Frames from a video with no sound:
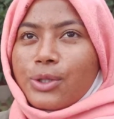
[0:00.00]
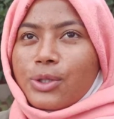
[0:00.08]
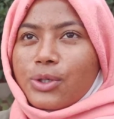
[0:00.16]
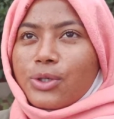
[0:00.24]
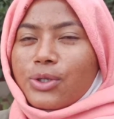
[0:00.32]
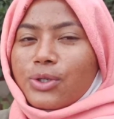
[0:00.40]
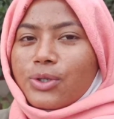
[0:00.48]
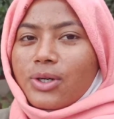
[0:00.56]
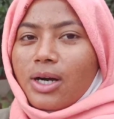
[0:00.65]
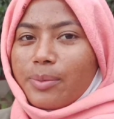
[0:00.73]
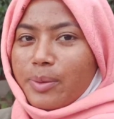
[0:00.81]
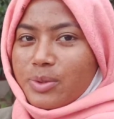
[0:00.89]
तो
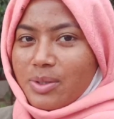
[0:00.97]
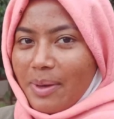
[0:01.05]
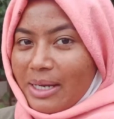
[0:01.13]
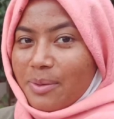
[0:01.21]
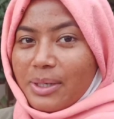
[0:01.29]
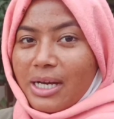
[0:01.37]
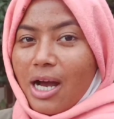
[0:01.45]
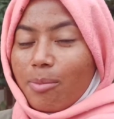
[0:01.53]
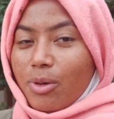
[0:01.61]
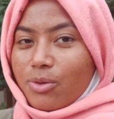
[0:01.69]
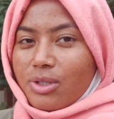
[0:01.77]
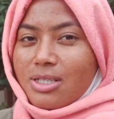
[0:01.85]
अभी मुझे बैंक में
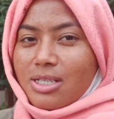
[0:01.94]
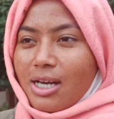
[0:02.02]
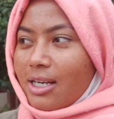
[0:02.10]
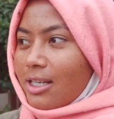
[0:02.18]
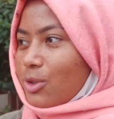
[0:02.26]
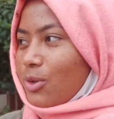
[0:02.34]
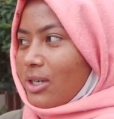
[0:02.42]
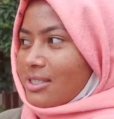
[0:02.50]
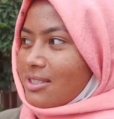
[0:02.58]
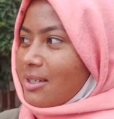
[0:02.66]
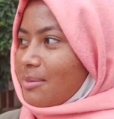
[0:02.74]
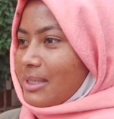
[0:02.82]
काम है उधर जाना है थोड़ा
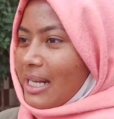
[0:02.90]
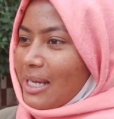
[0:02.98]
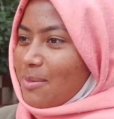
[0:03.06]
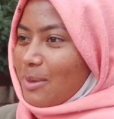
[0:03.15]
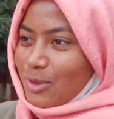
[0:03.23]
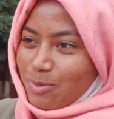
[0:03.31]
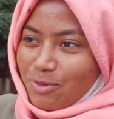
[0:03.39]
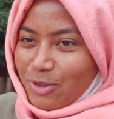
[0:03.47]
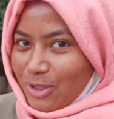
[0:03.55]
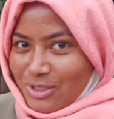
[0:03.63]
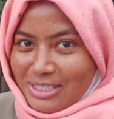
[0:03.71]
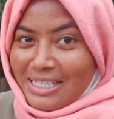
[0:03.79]
सा टाइम है उसमें
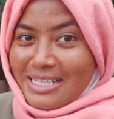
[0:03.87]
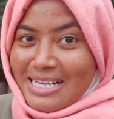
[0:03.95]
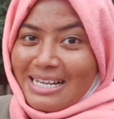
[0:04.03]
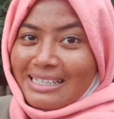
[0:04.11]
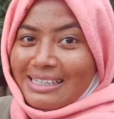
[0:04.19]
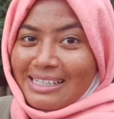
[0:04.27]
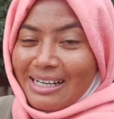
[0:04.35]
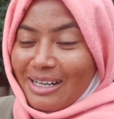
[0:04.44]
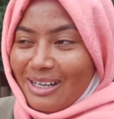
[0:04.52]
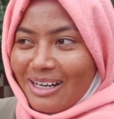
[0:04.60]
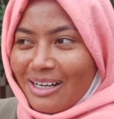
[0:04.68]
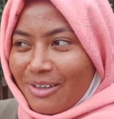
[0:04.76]
फ़ोटोज़ खींच लेते हैं
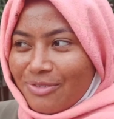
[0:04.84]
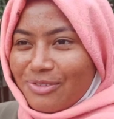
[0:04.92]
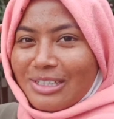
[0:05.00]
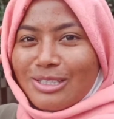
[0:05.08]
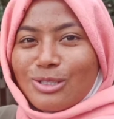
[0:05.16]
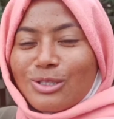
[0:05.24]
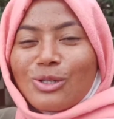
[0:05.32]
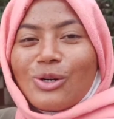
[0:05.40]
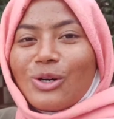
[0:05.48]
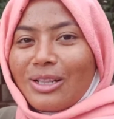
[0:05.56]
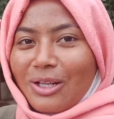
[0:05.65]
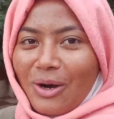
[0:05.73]
आफ्टर
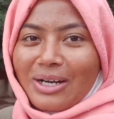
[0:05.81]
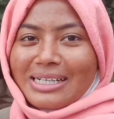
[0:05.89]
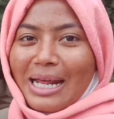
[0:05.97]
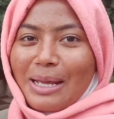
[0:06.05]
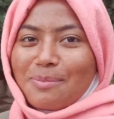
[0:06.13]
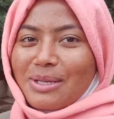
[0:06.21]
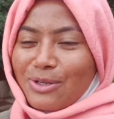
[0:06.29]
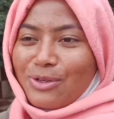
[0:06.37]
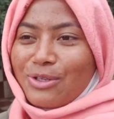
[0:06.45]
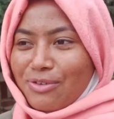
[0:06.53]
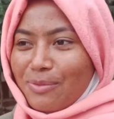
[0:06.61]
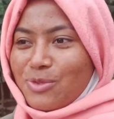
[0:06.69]
सो लॉन्ग टाइम मैंने
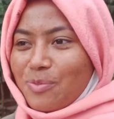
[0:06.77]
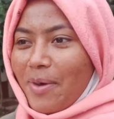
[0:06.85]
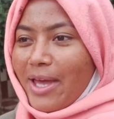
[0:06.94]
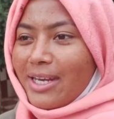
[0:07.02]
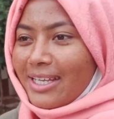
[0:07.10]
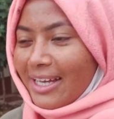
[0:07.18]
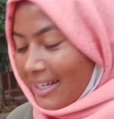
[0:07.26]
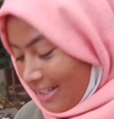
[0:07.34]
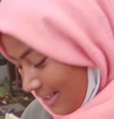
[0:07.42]
यूनिफॉर्म जो पहनी है